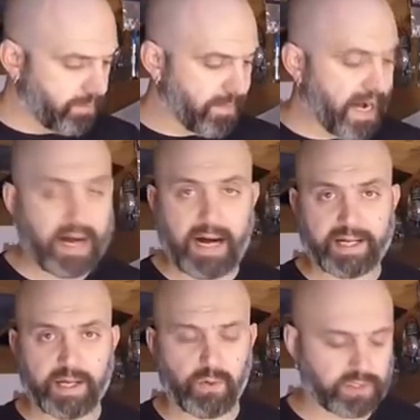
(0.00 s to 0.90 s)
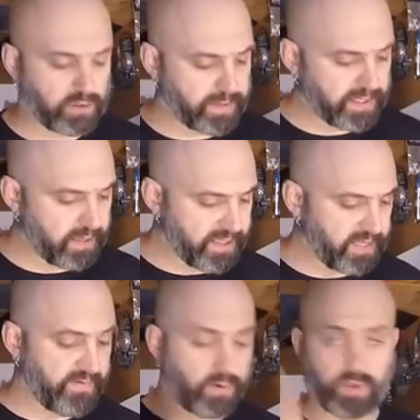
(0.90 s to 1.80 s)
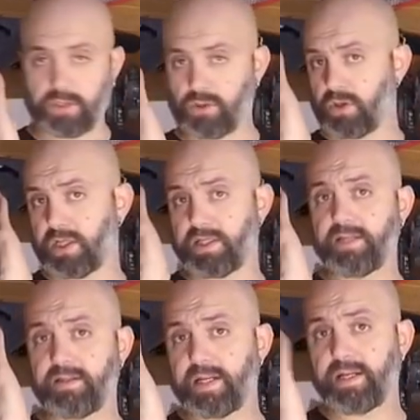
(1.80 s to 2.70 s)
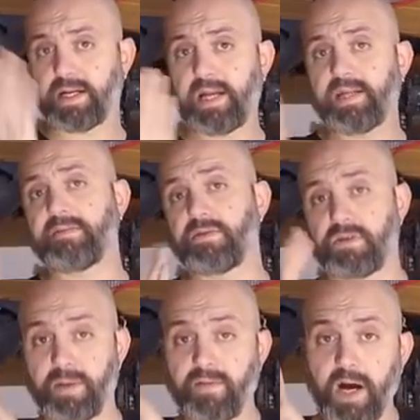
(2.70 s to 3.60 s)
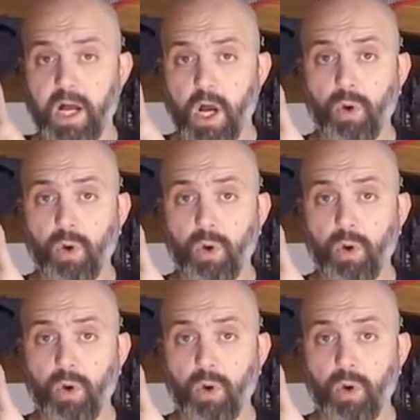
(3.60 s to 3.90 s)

ma anche questo, praticamente aveva questa sorta di antenna che all'inizio sembrava